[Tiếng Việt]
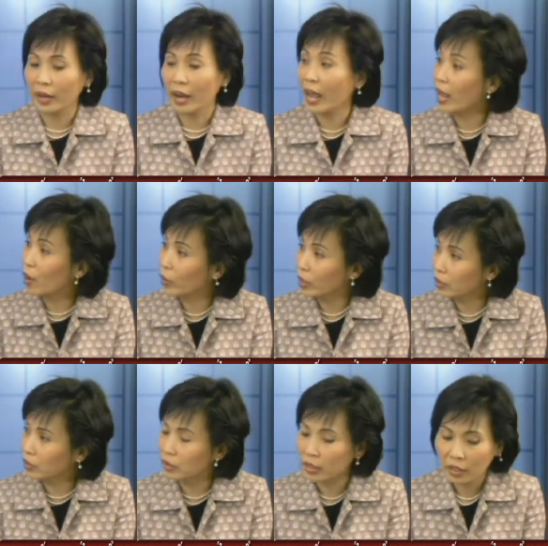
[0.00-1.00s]
neo Ánh
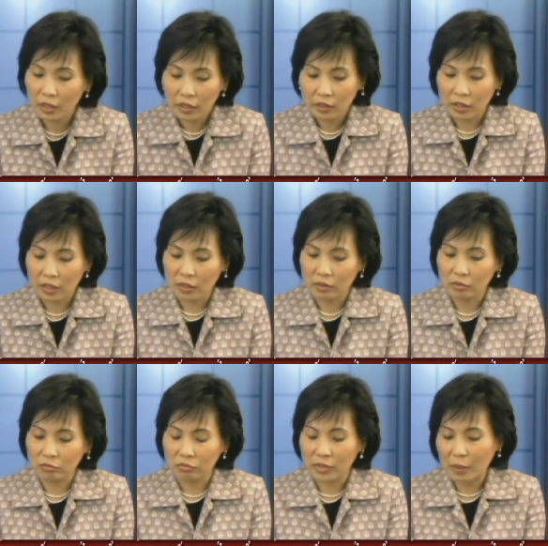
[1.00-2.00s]
Hương thì
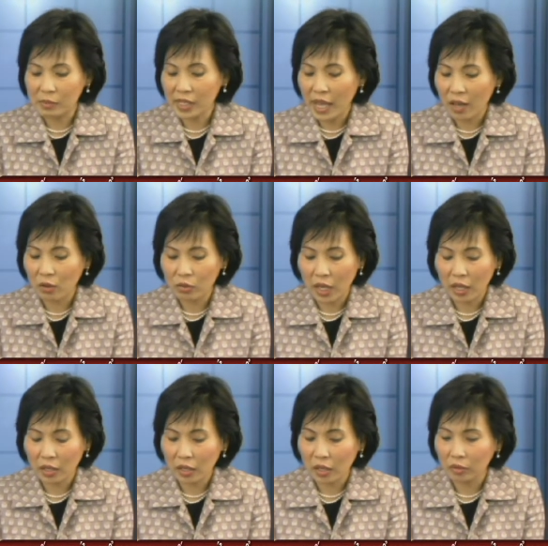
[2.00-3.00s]
làm sao để
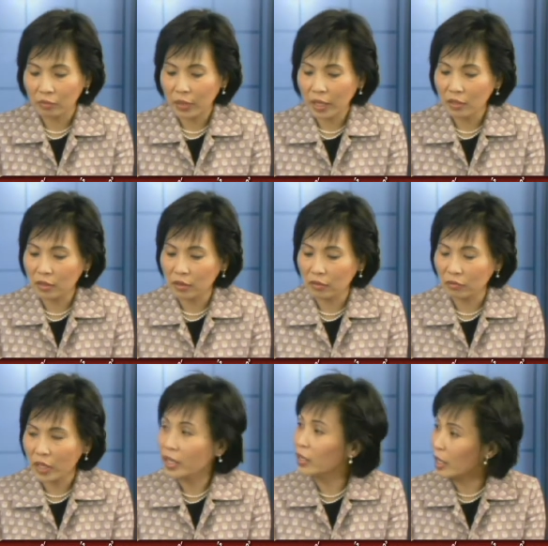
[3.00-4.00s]
Ánh ờ, Hương
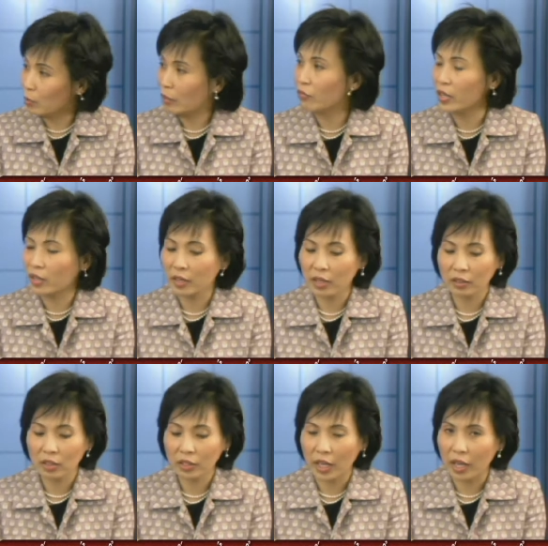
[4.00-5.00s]
với kinh nghiệm làm việc
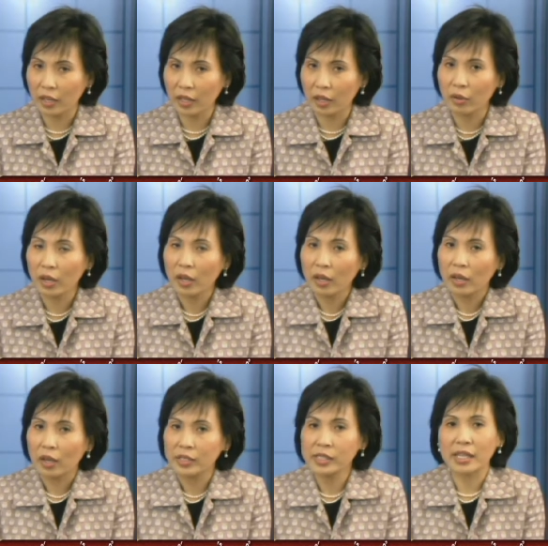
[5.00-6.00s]
có thể ờ,
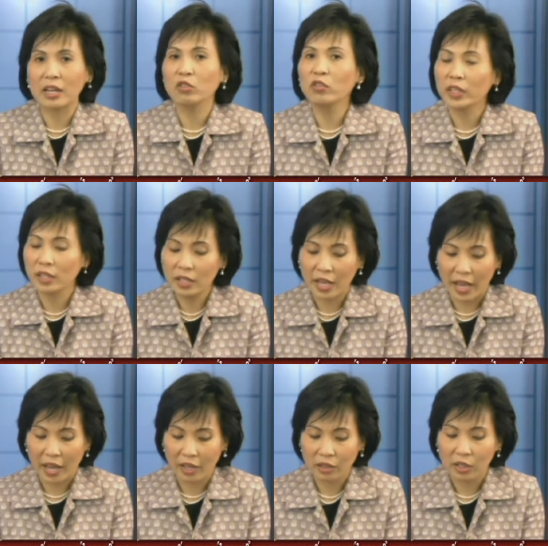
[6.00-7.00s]
ờ, chia sẻ với quý vị khán
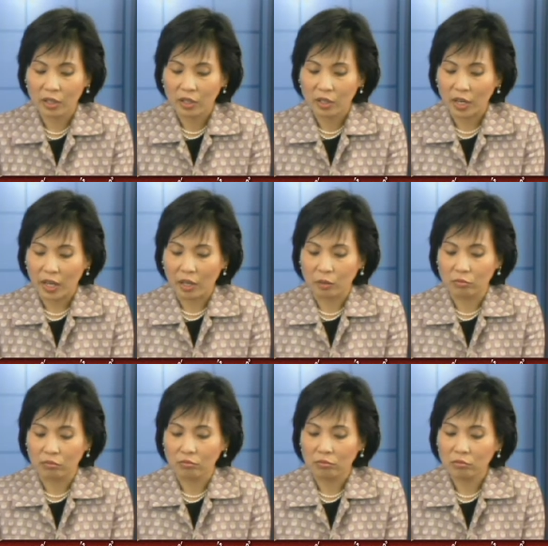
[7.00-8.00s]
giả là
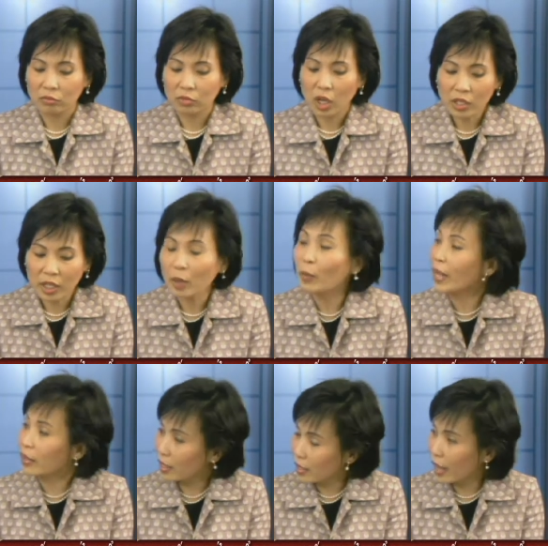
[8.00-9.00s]
có những cái
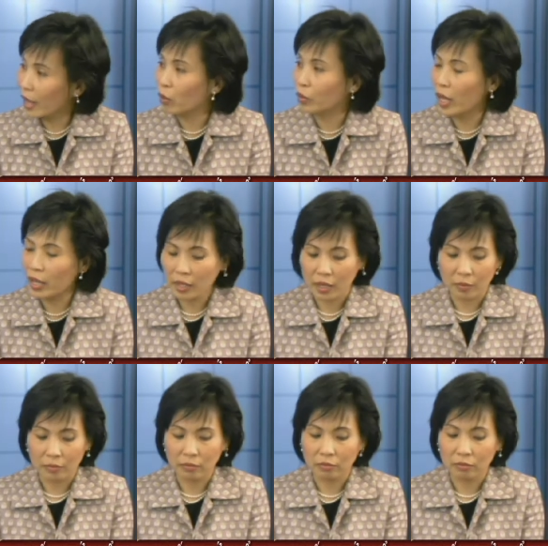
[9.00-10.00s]
plan như thế nào để
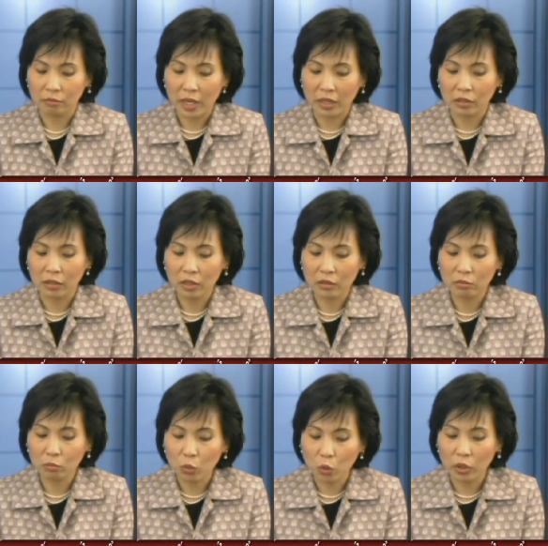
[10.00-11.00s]
mình có
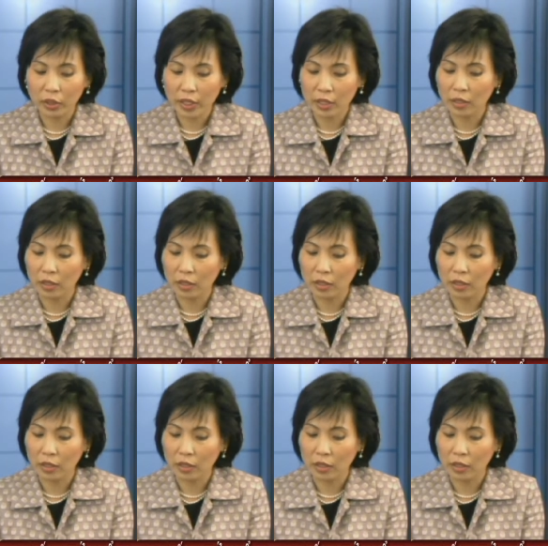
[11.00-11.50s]
mua cái